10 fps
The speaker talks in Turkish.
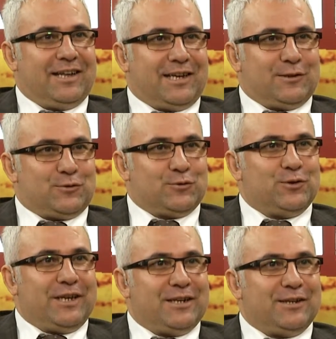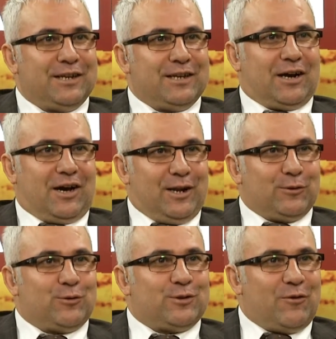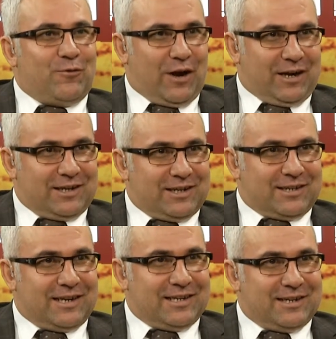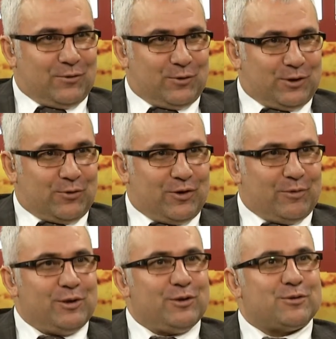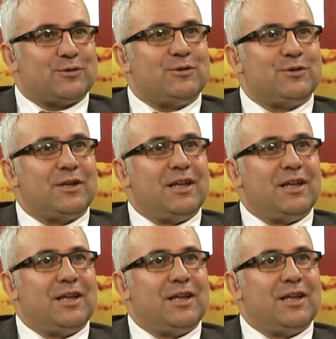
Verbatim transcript: Yani Suriye'nin Anadolu'dan farklılıklarını orada görebiliyorsunuz.